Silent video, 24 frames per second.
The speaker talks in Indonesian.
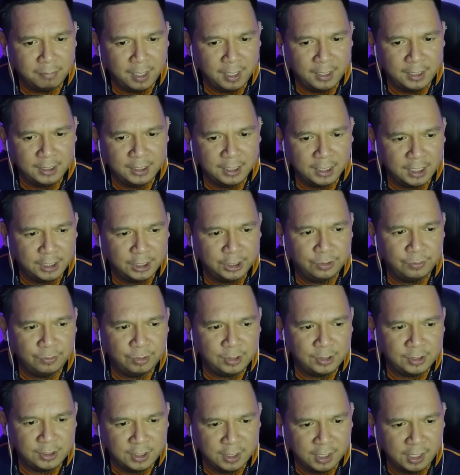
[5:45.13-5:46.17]
kembali dengan
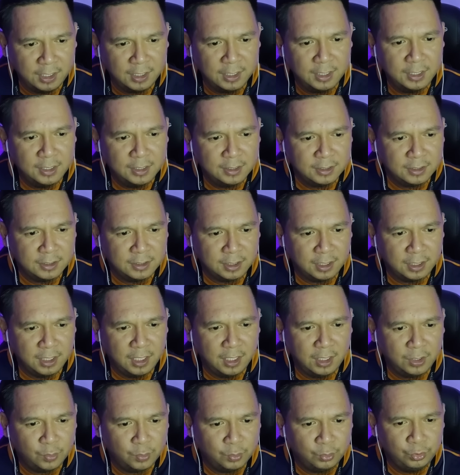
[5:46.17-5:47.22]
Indonesia
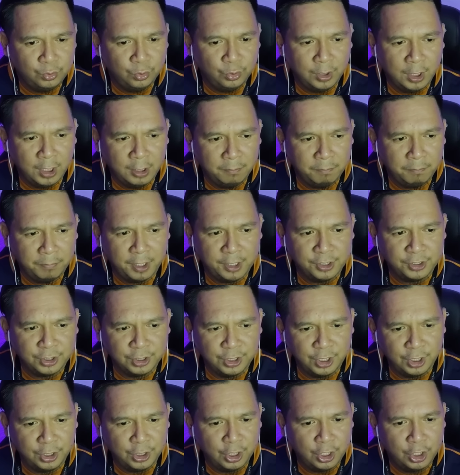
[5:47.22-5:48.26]
setelah kunjungan
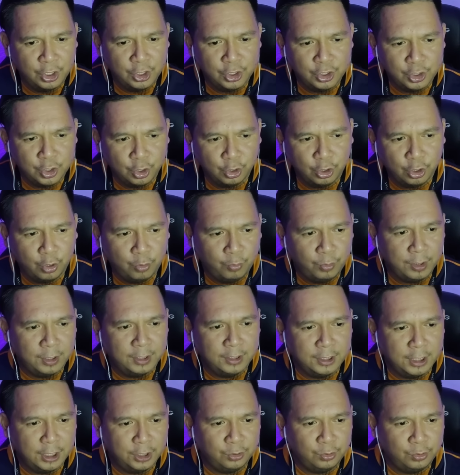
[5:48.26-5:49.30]
Presiden
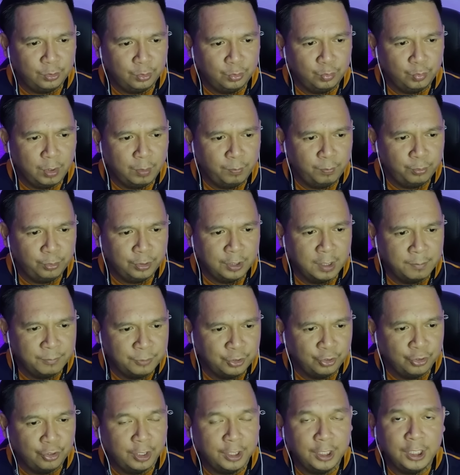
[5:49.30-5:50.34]
Jokowi yaitu 26
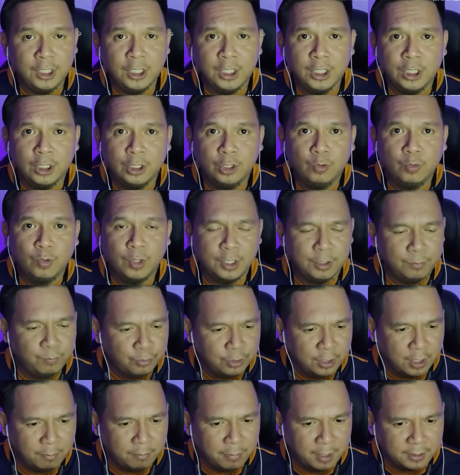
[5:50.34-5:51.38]
Januari
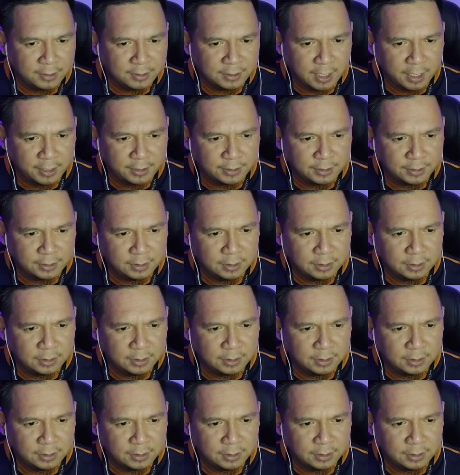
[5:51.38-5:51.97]
2016 guys.